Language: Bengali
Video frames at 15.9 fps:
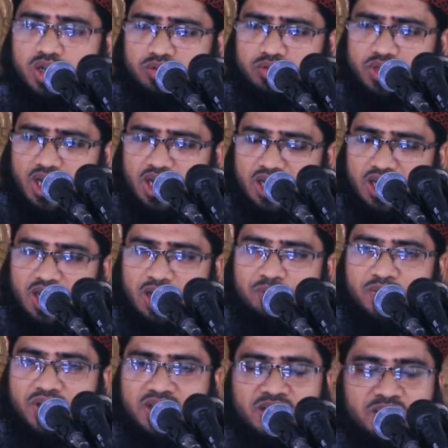যদি আল্লাহ
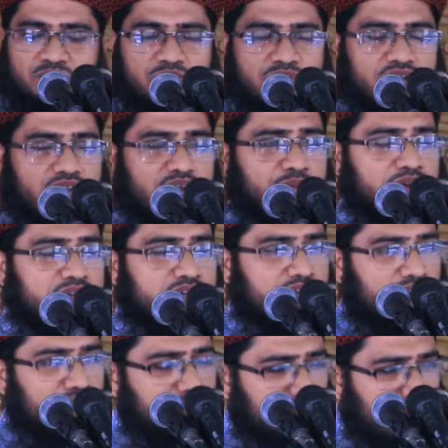পাক আমাকে
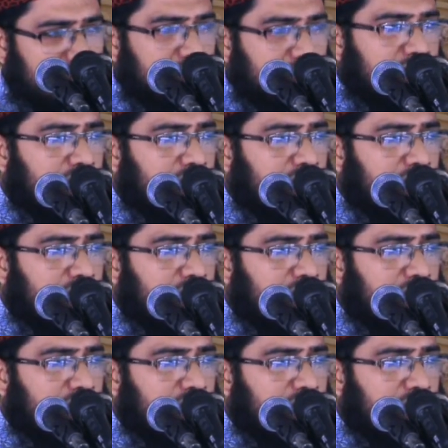হেফাজত